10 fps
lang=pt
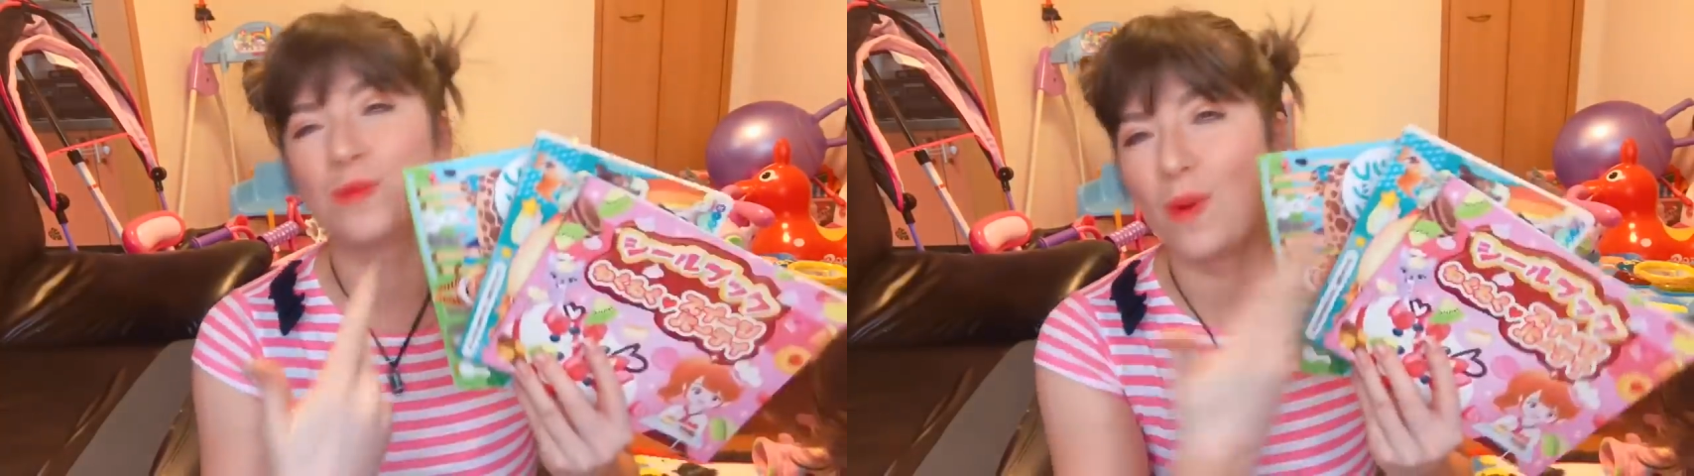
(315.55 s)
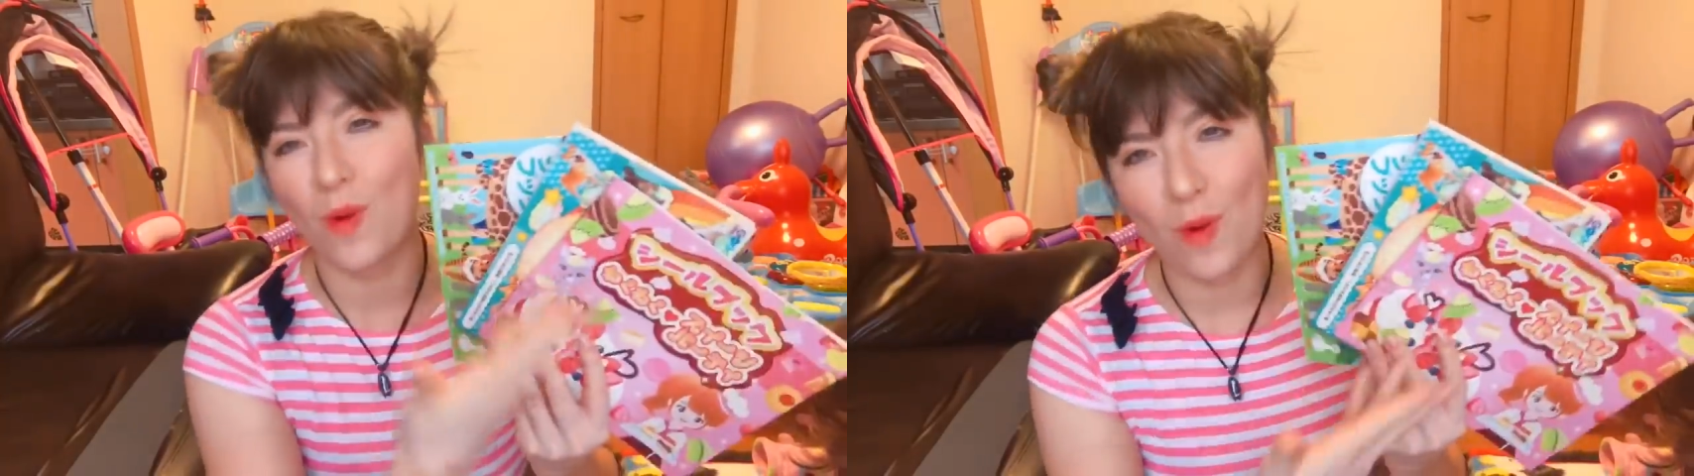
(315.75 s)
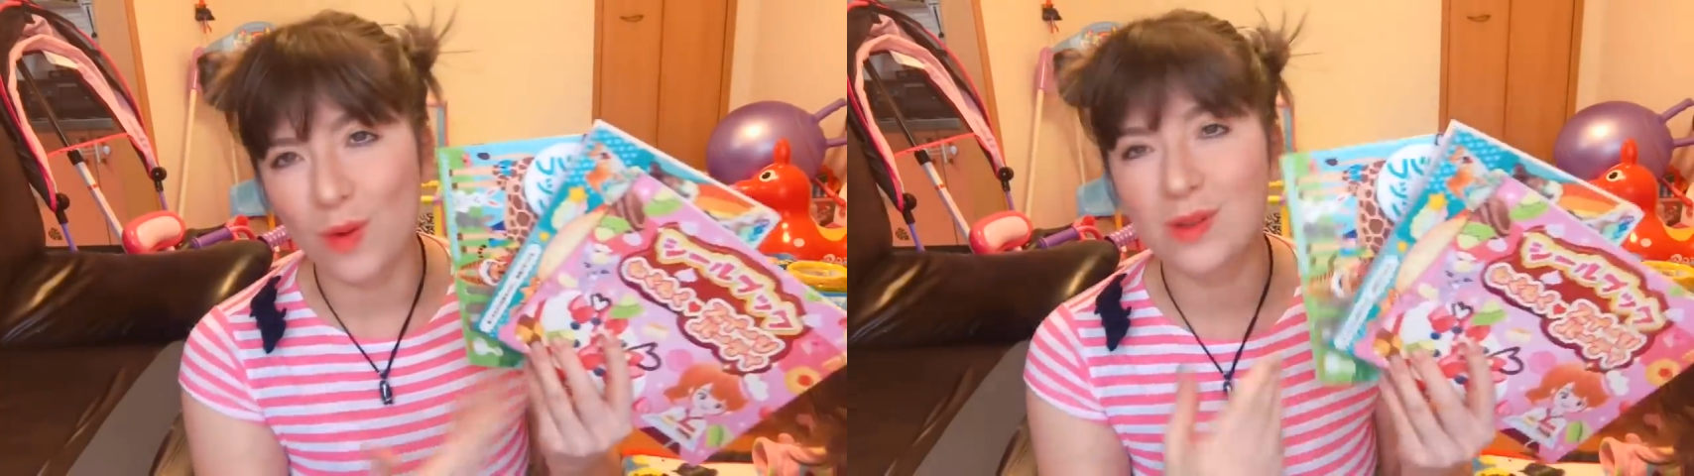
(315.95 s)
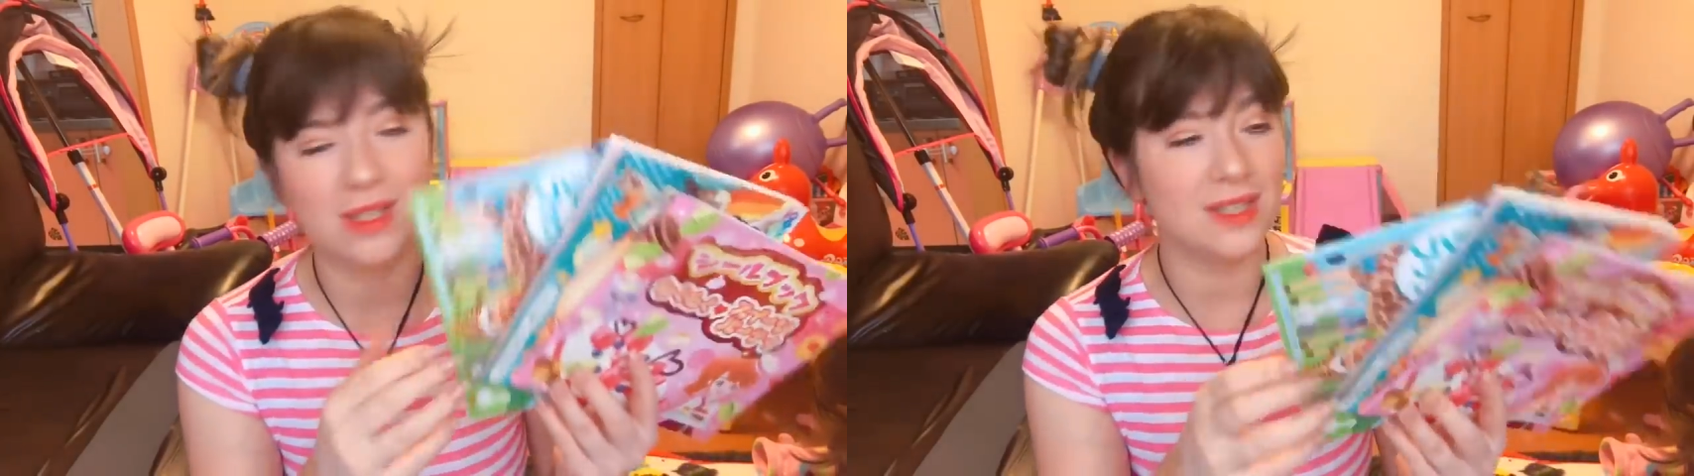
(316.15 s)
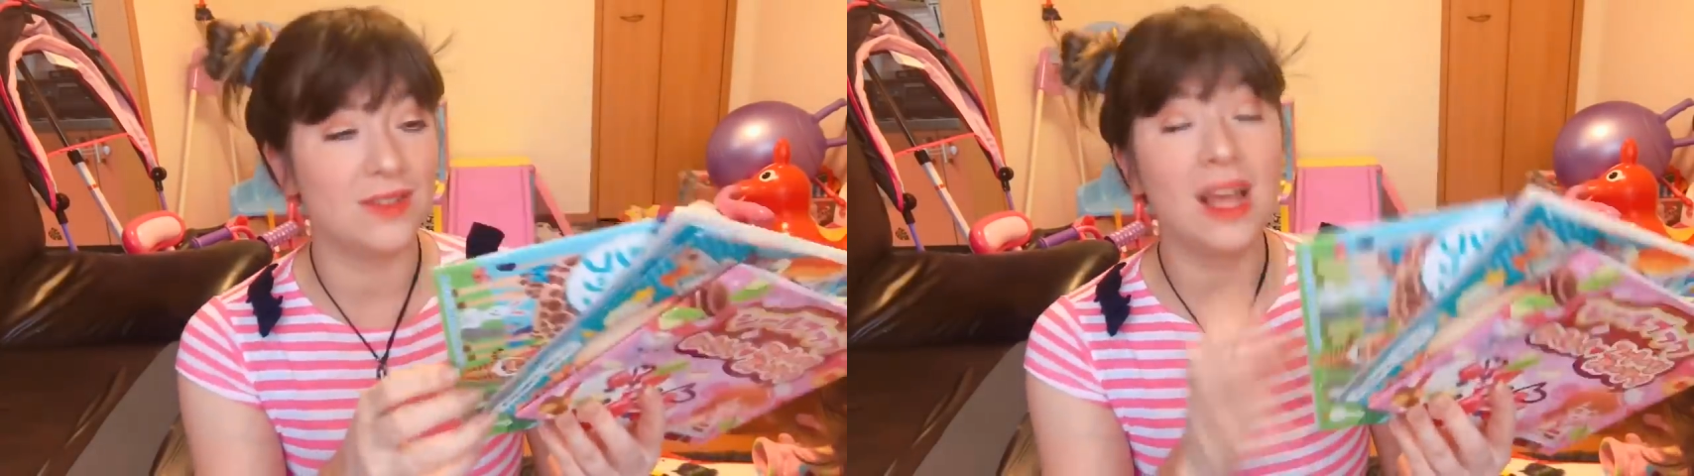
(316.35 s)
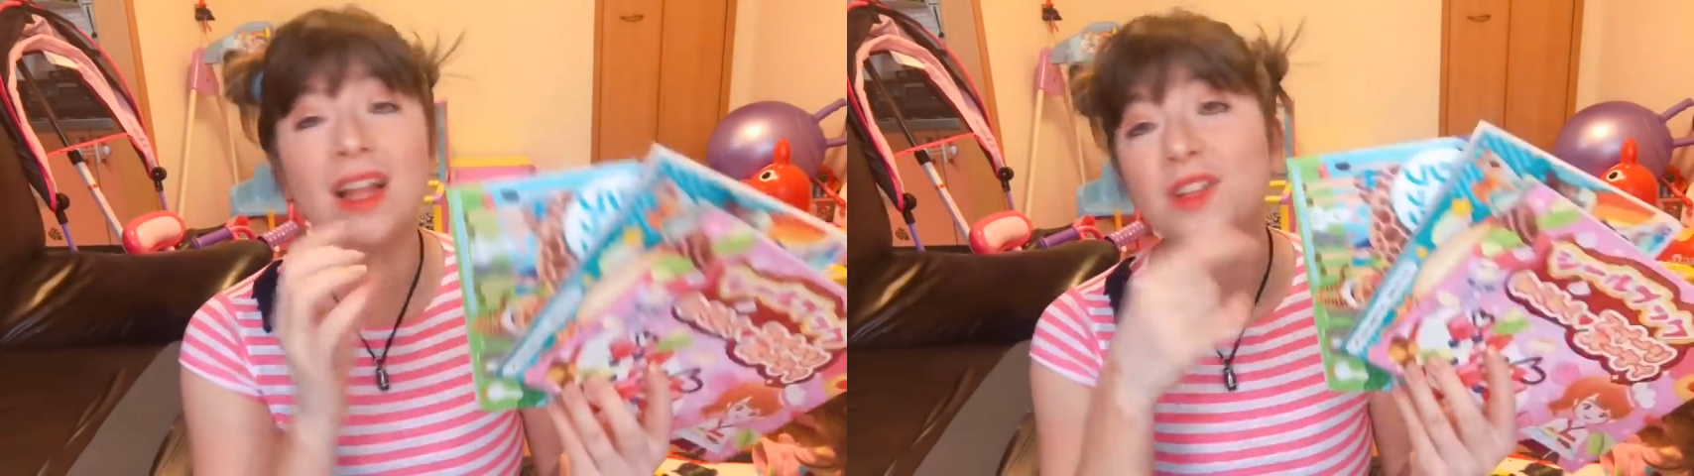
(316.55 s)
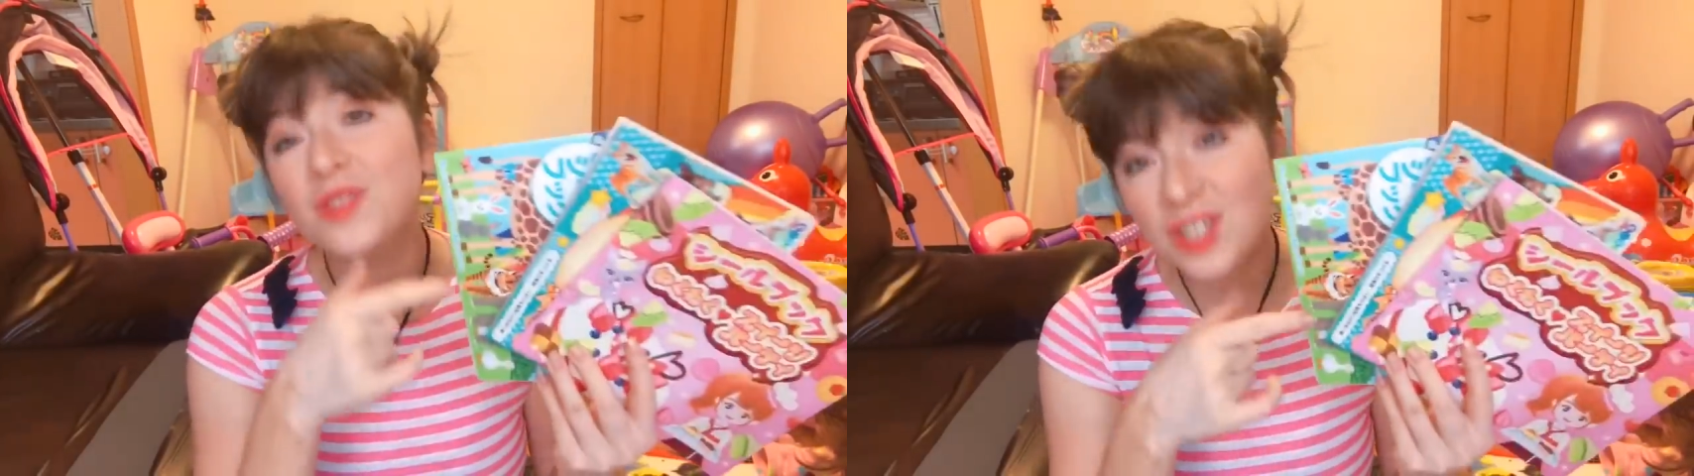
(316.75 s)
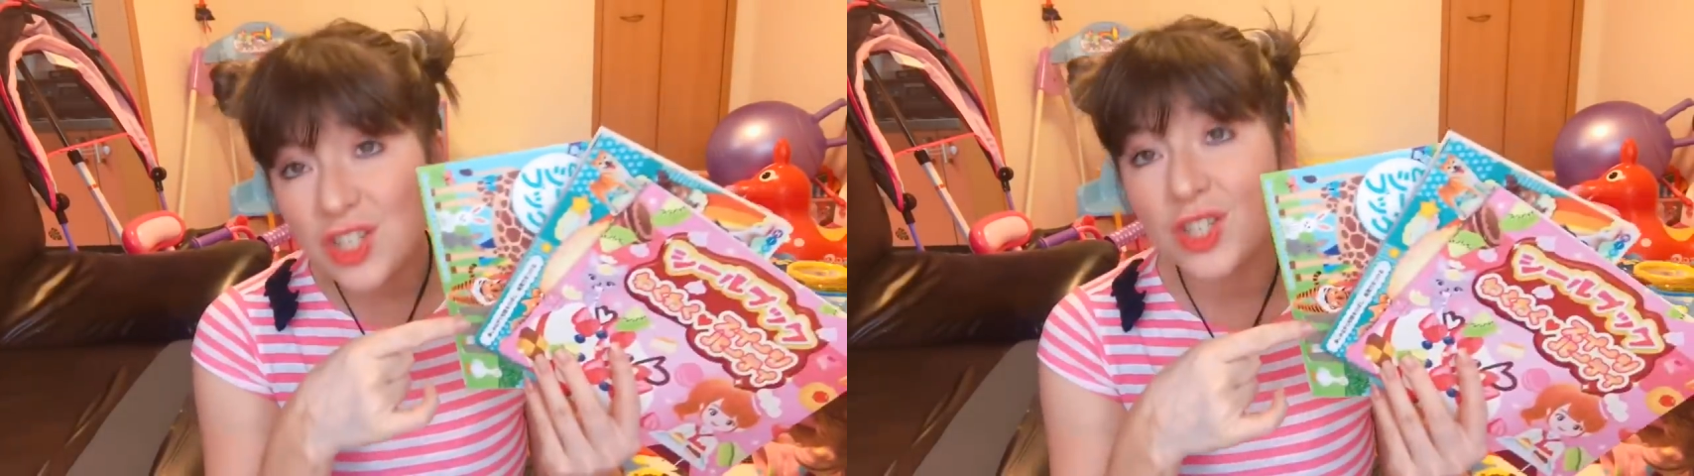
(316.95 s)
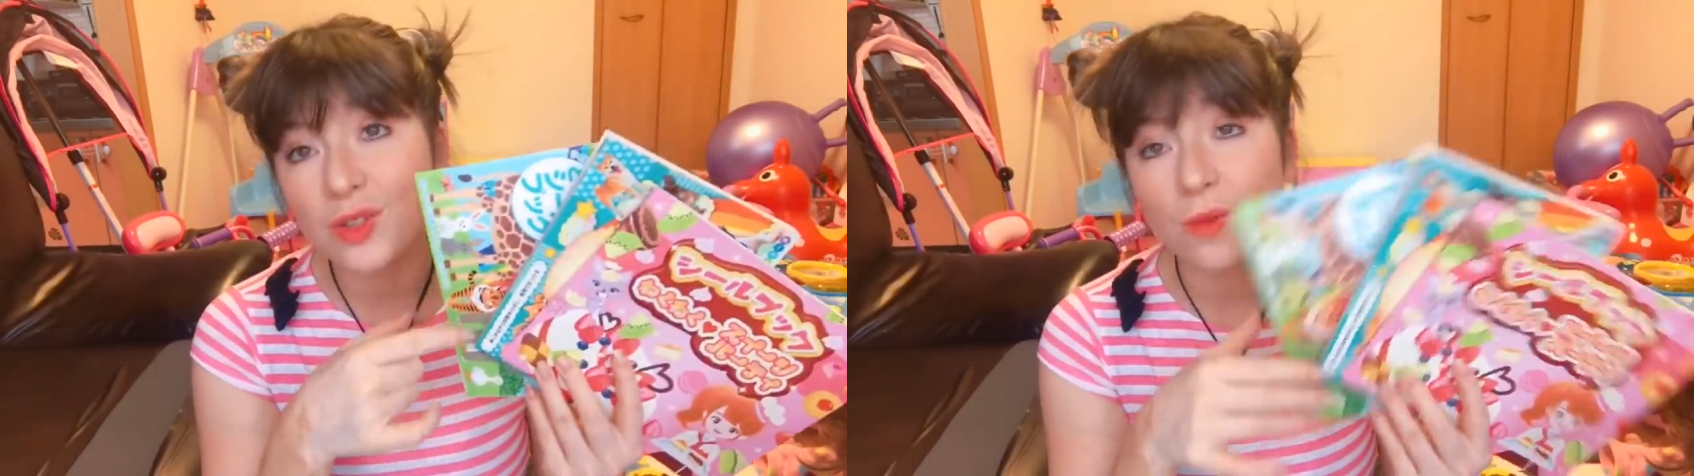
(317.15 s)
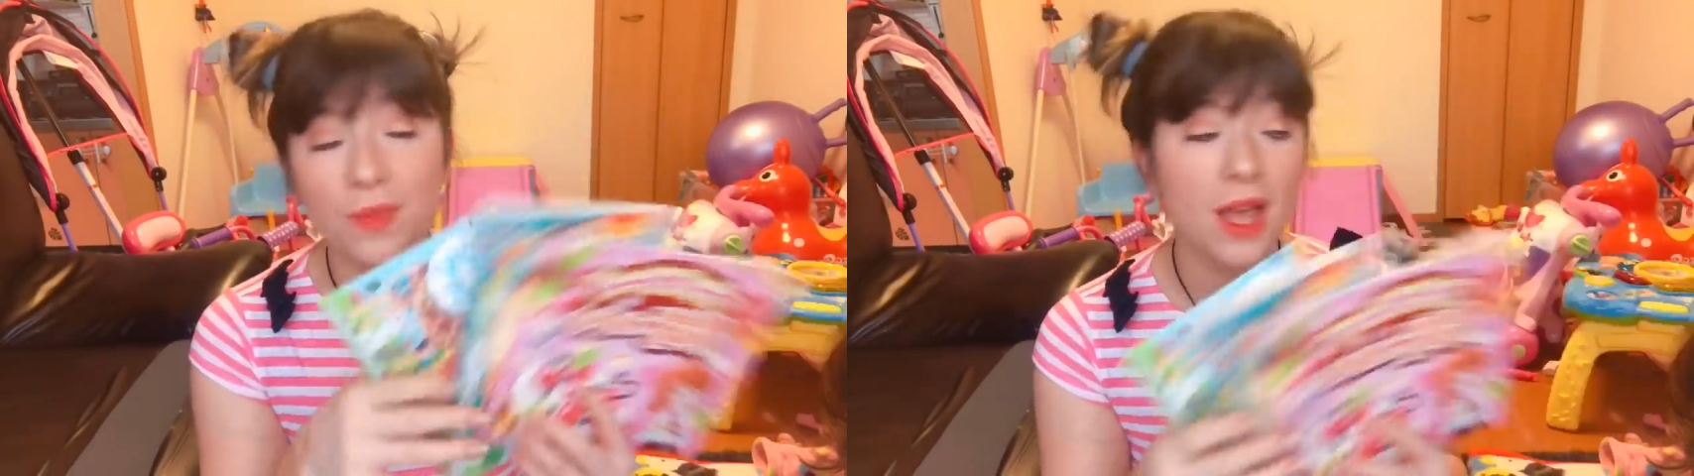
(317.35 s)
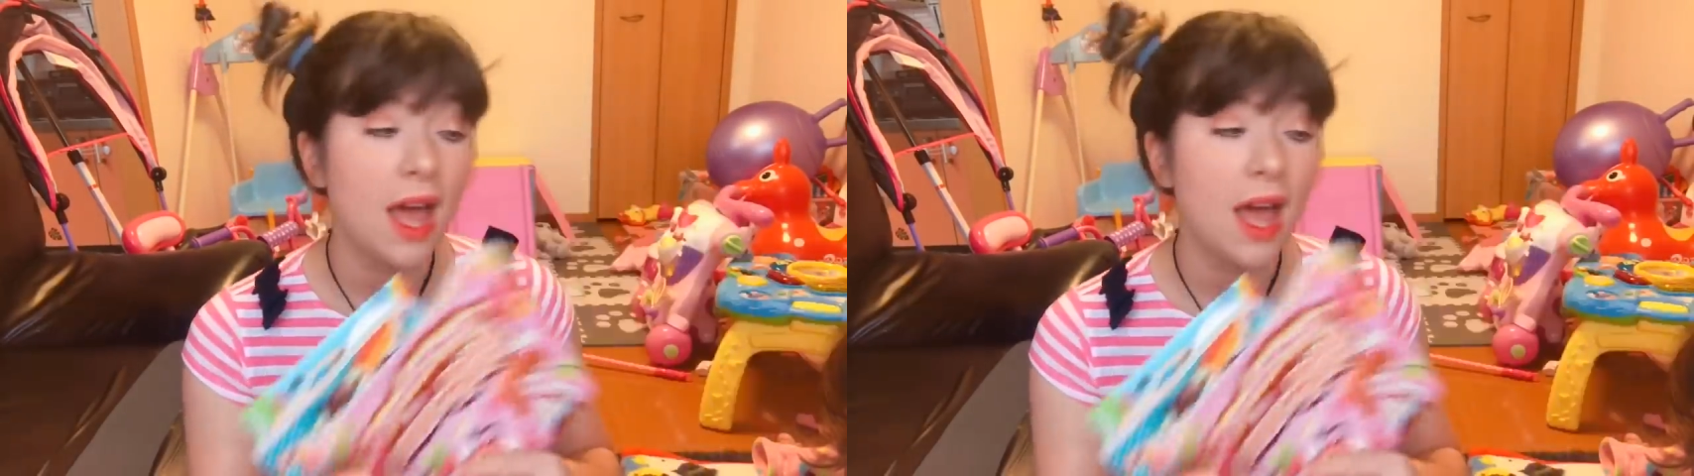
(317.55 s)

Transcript: os bolos e tem a de vestido.